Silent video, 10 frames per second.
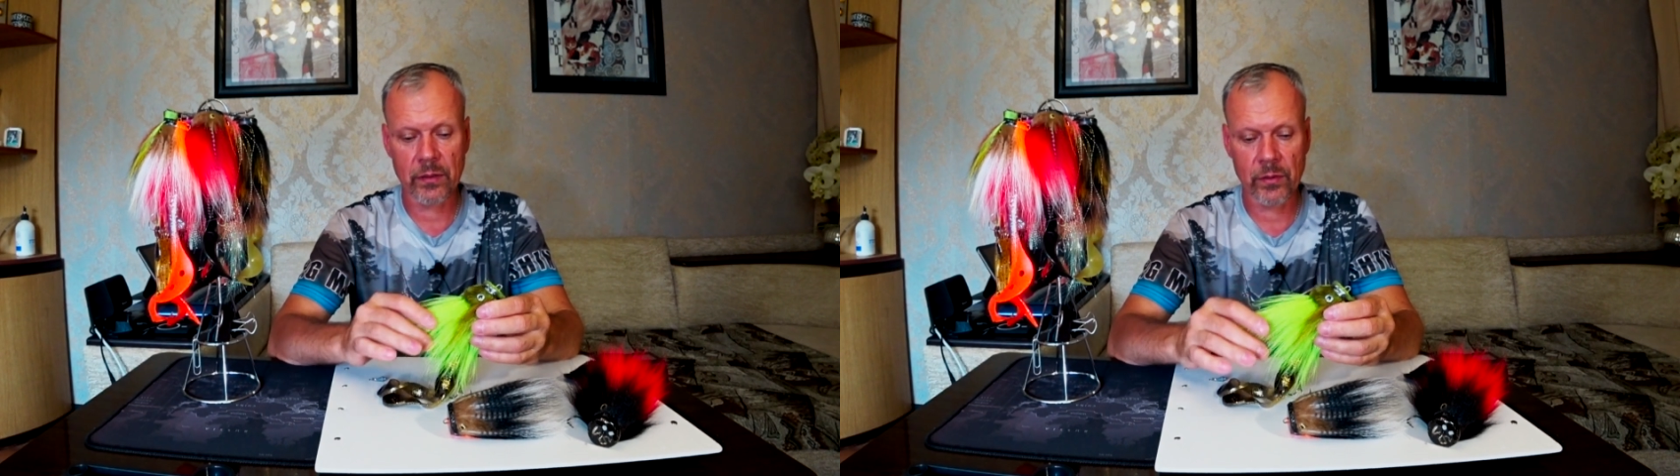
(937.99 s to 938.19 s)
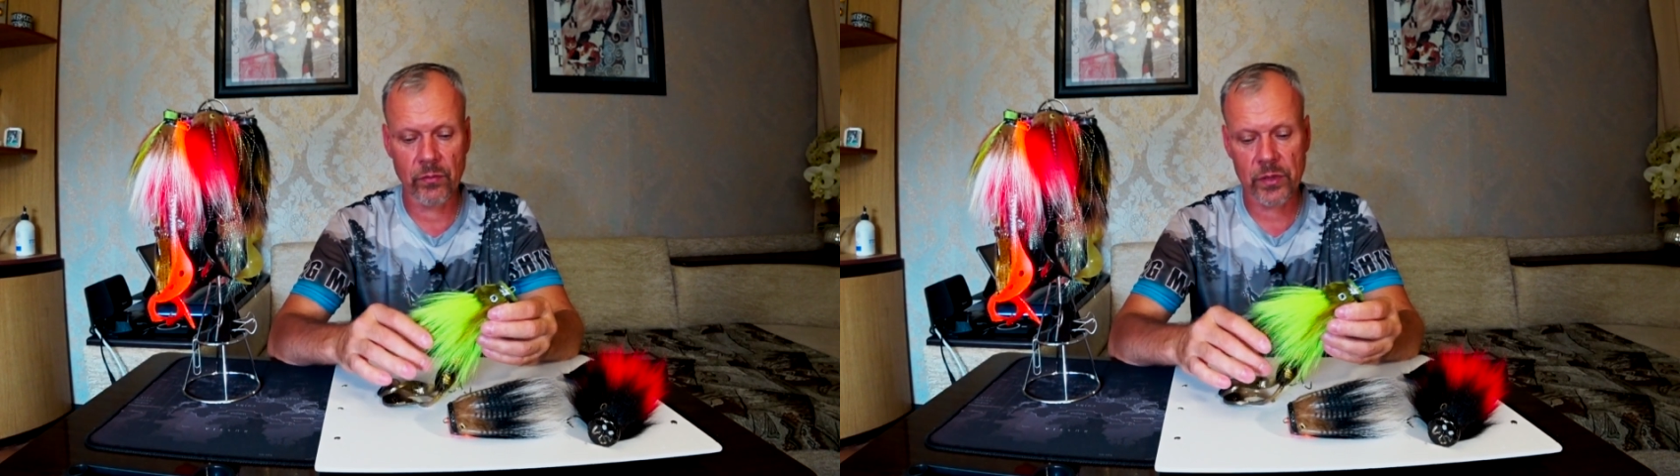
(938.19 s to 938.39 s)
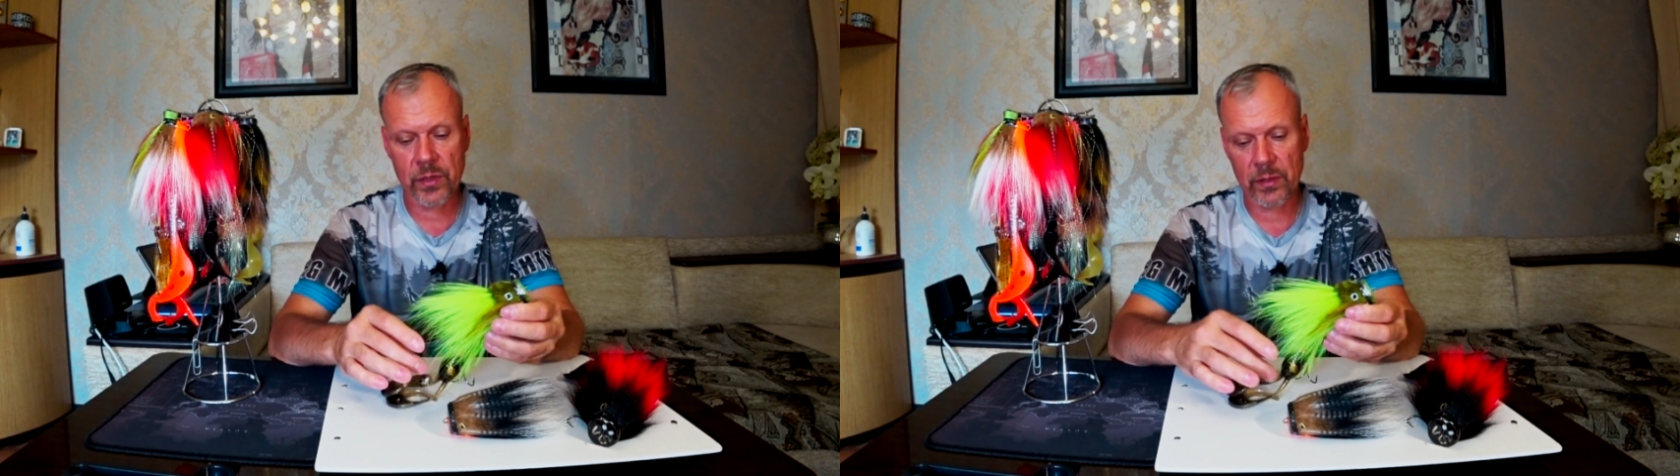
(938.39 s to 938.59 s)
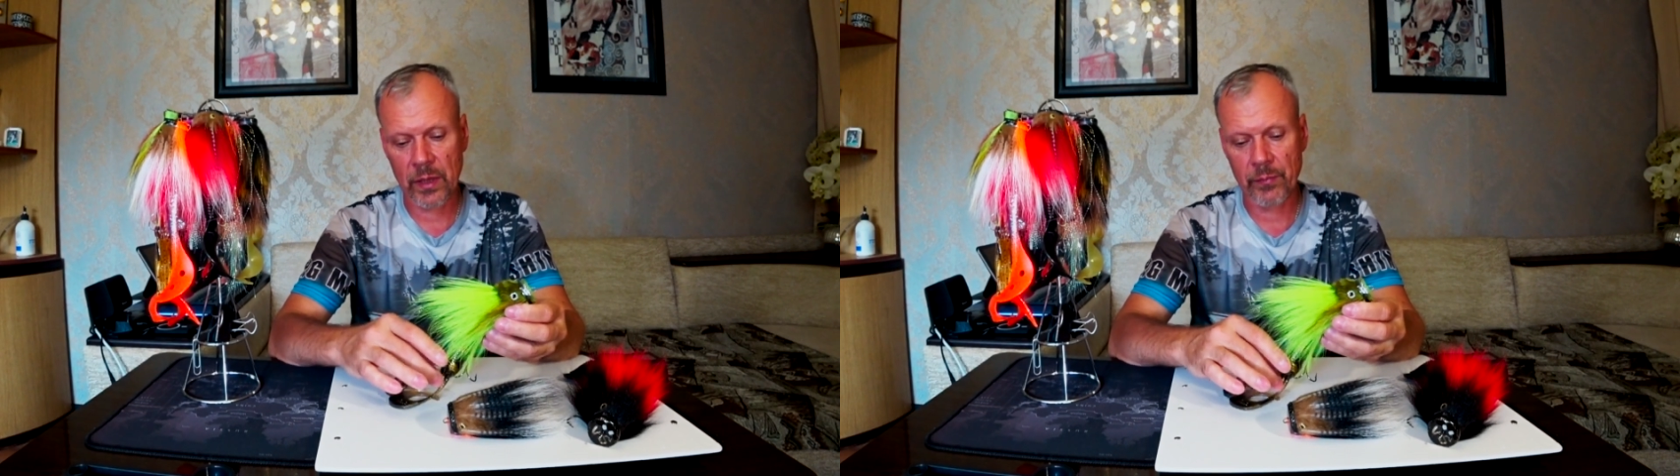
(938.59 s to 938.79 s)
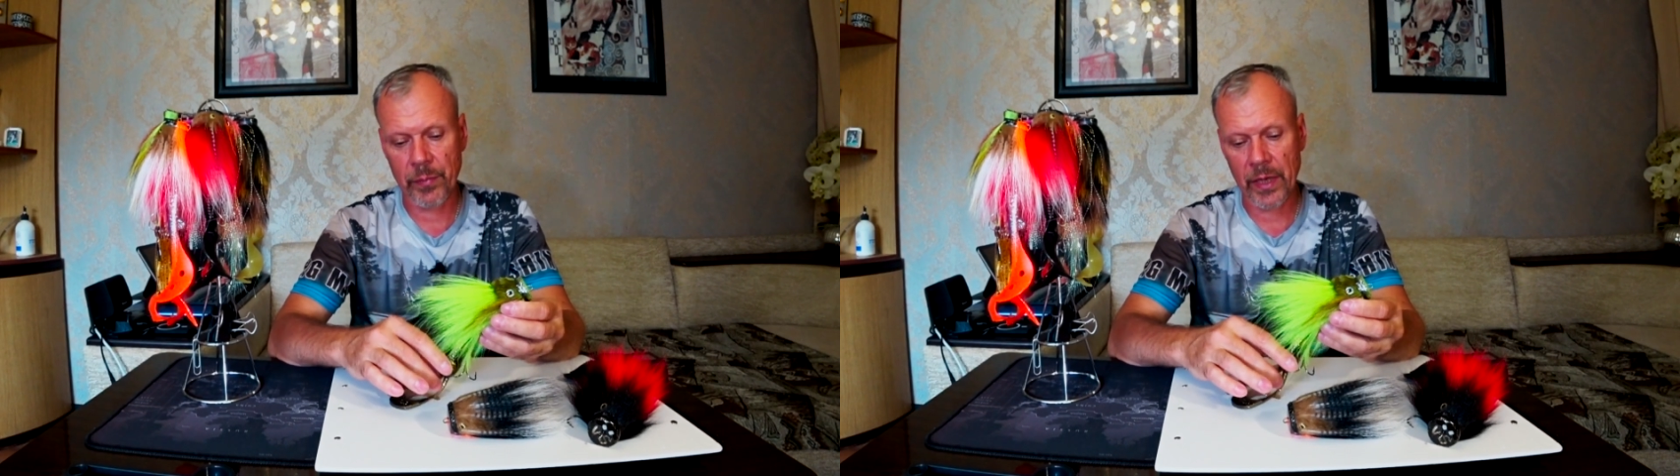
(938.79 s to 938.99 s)
хвост
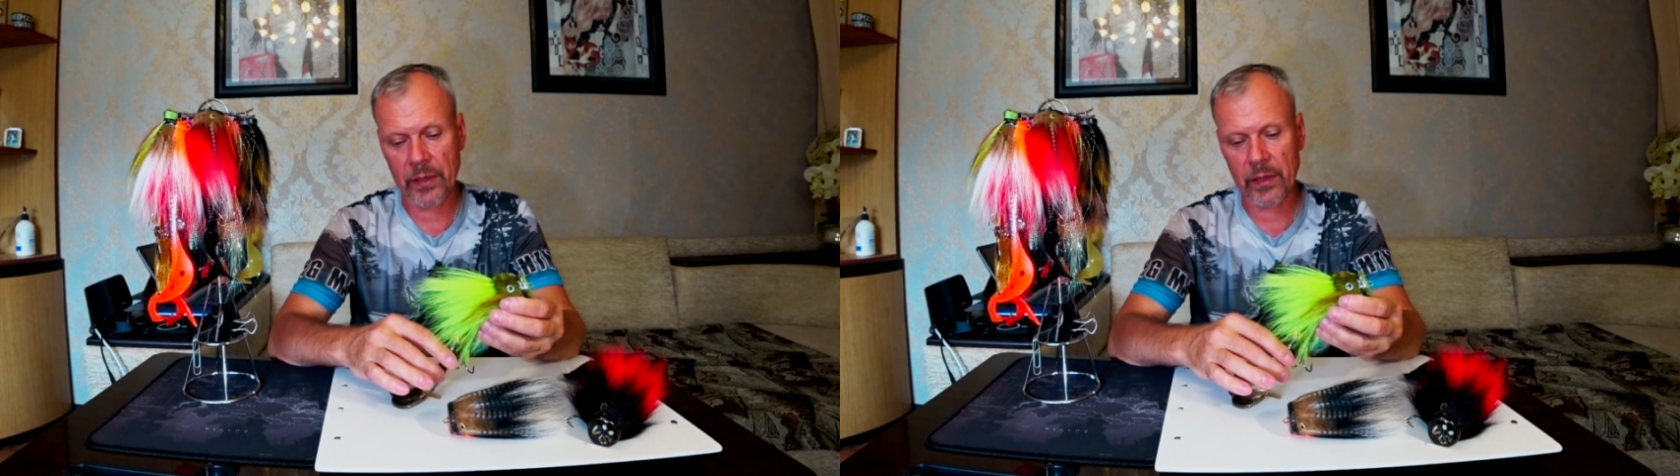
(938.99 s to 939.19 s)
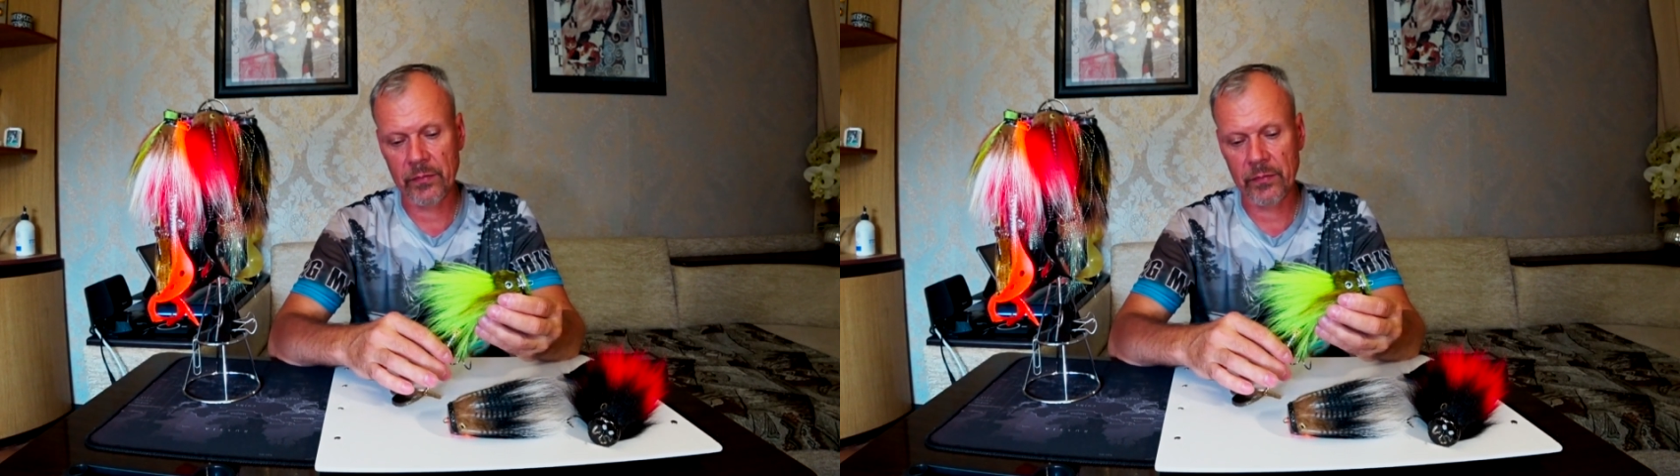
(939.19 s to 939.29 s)
там порядка